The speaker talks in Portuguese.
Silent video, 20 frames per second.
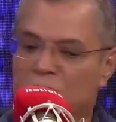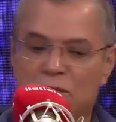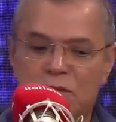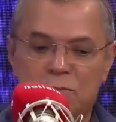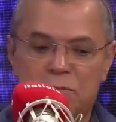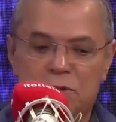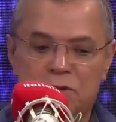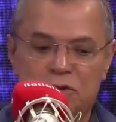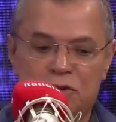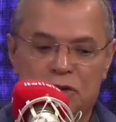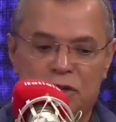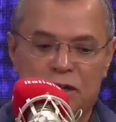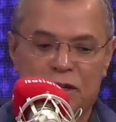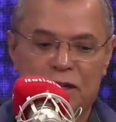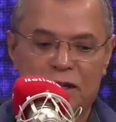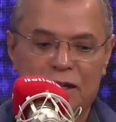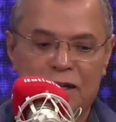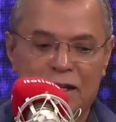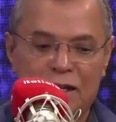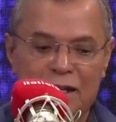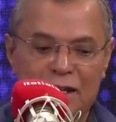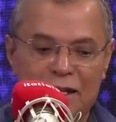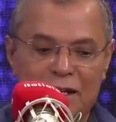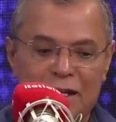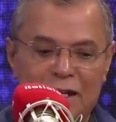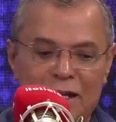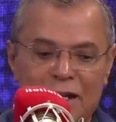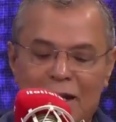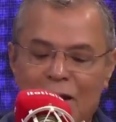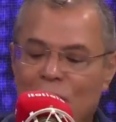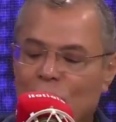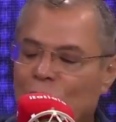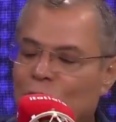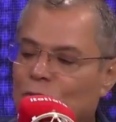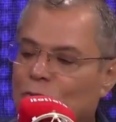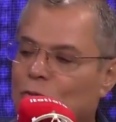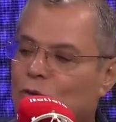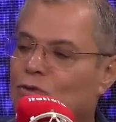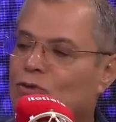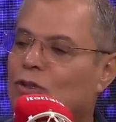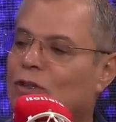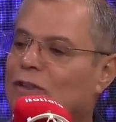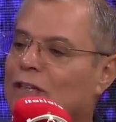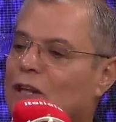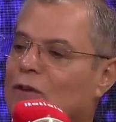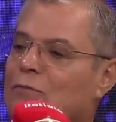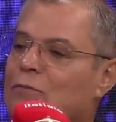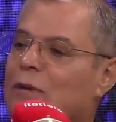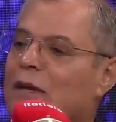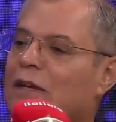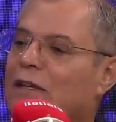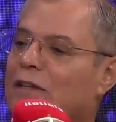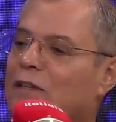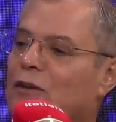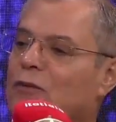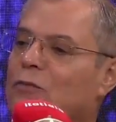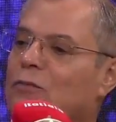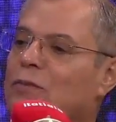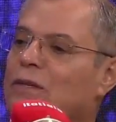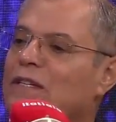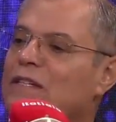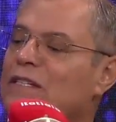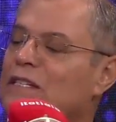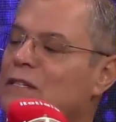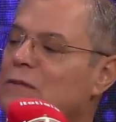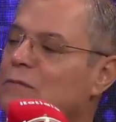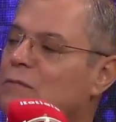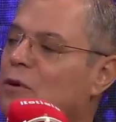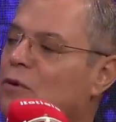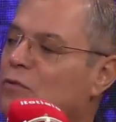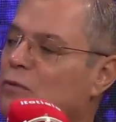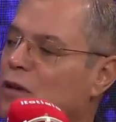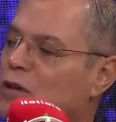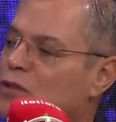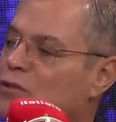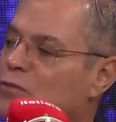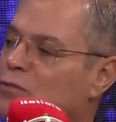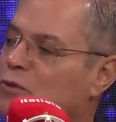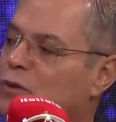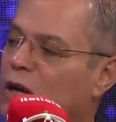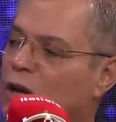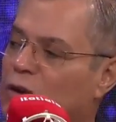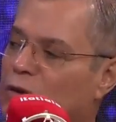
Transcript: quero repetir. O Bolsonaro perdeu principalmente por